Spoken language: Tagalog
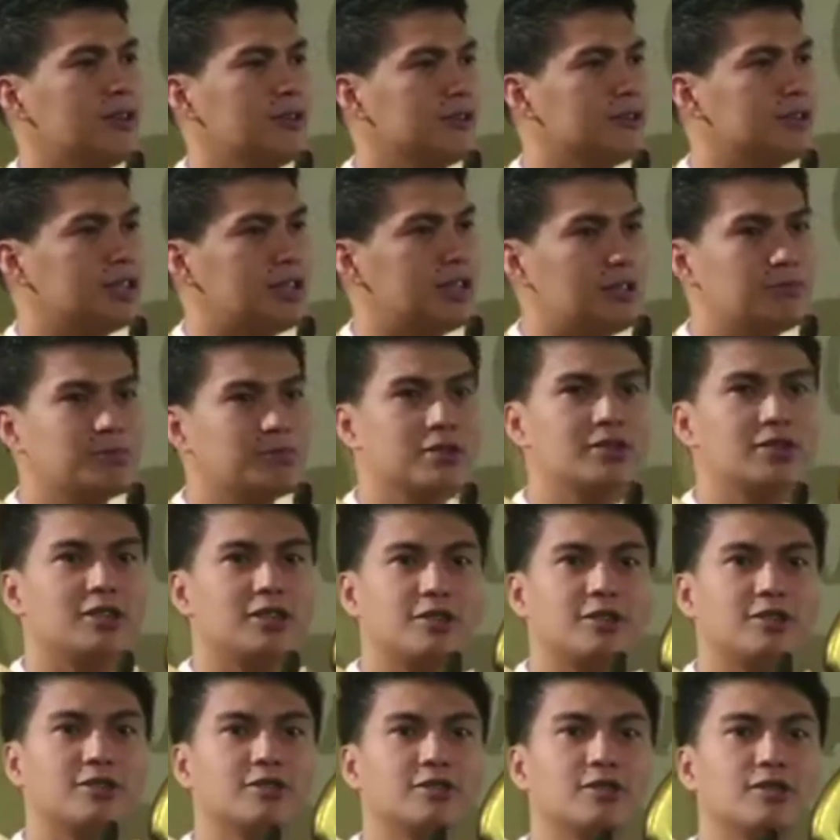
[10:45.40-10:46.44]
ibon
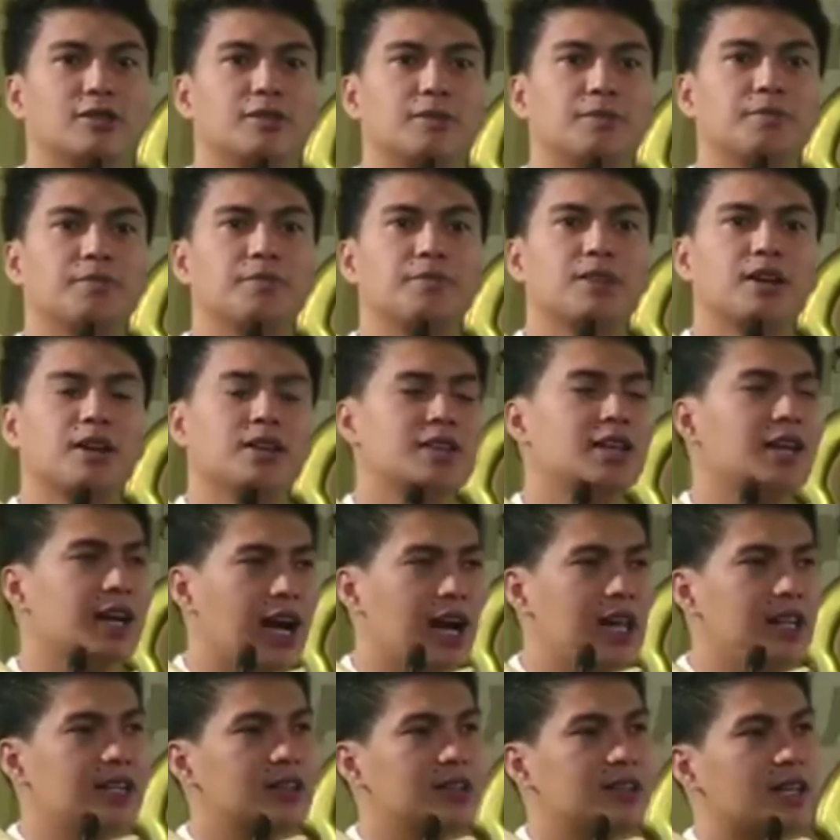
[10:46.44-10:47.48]
iyon?
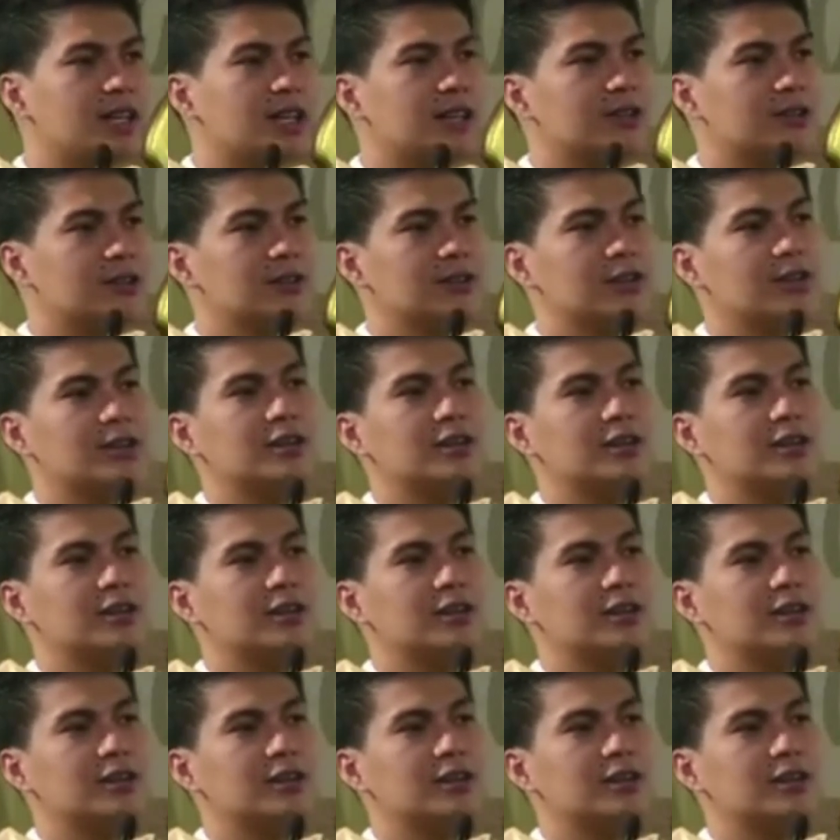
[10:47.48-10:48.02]
Nagalit na itong